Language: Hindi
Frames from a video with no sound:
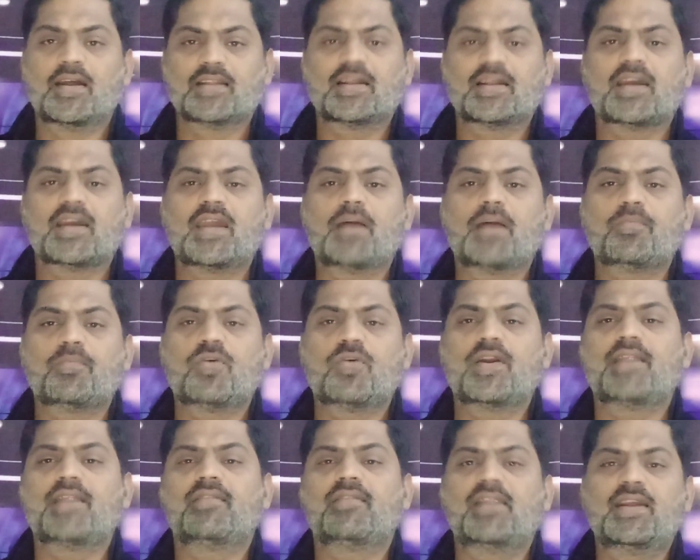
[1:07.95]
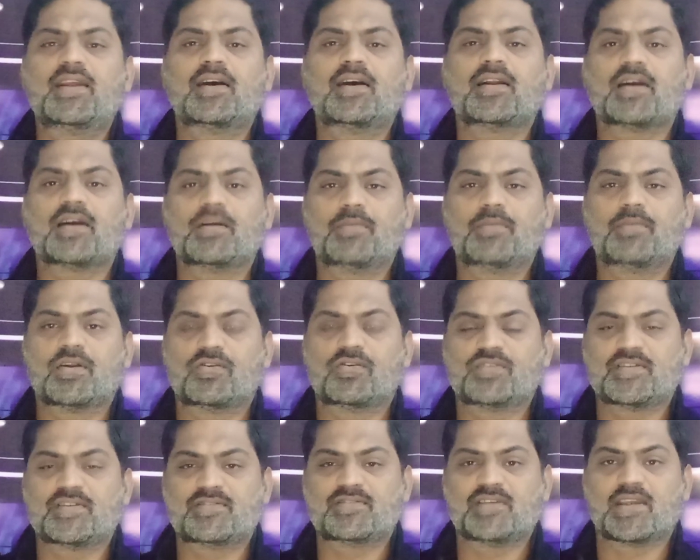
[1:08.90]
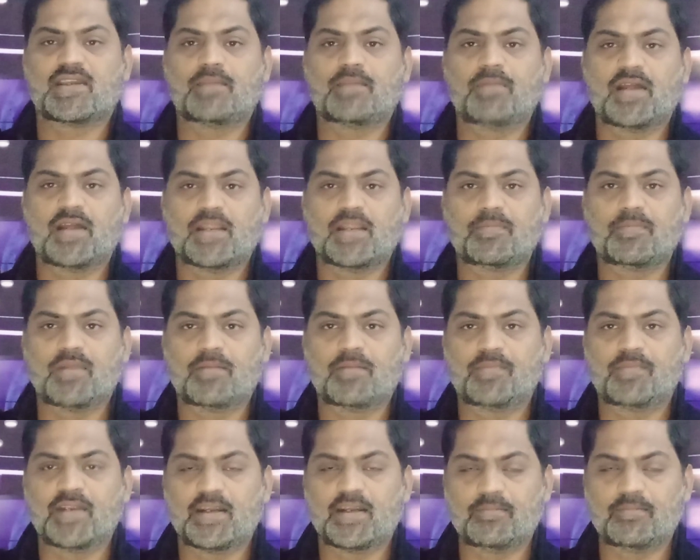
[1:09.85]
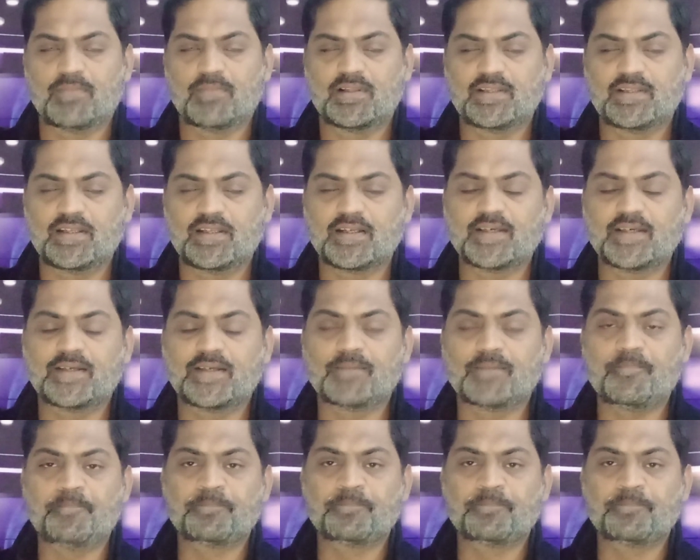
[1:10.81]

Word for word: ताकि आपको आने वाली हर खबर और तजिए के बारे में अपडेट मिलती रहे